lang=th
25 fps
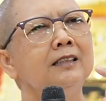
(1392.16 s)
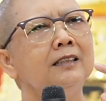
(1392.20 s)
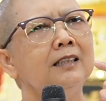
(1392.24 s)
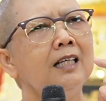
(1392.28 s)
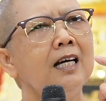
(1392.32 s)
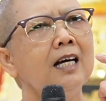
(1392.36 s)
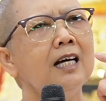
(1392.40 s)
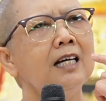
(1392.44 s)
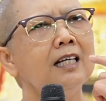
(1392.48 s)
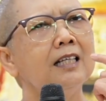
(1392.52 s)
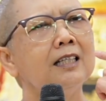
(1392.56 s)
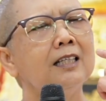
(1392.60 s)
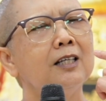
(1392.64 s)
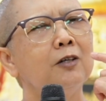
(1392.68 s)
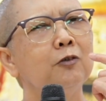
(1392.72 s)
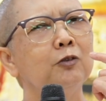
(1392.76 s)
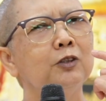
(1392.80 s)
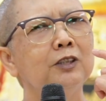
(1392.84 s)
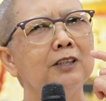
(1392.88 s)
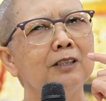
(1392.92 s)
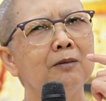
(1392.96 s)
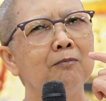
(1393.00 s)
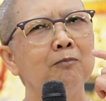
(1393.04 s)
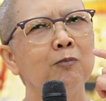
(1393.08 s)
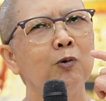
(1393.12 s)
ถ้าเรา
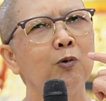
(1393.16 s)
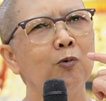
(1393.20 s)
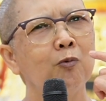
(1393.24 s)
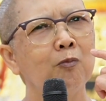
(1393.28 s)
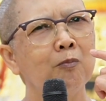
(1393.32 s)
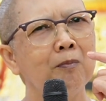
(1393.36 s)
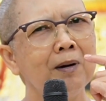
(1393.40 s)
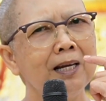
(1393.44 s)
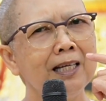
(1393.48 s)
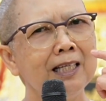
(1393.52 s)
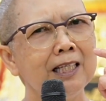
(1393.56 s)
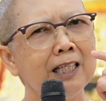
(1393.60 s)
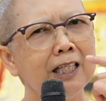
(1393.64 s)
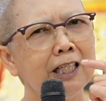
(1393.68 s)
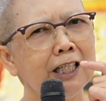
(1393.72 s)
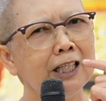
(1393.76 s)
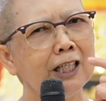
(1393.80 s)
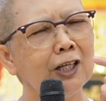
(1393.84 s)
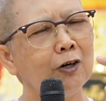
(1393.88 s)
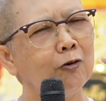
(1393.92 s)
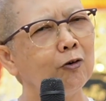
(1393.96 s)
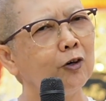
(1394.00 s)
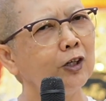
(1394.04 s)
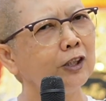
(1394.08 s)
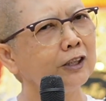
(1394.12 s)
จมูกไม่ดี
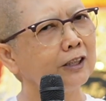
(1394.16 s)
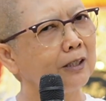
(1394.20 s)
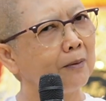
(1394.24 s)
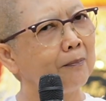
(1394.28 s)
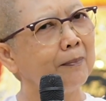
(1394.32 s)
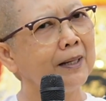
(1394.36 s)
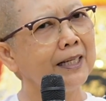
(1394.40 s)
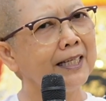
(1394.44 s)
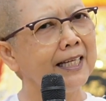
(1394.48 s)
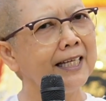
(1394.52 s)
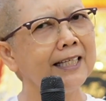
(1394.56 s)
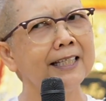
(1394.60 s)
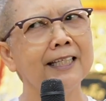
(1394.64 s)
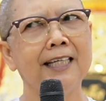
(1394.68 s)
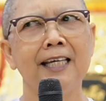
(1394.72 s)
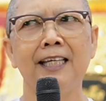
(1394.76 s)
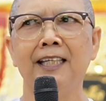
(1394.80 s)
เราก็จะไม่ได้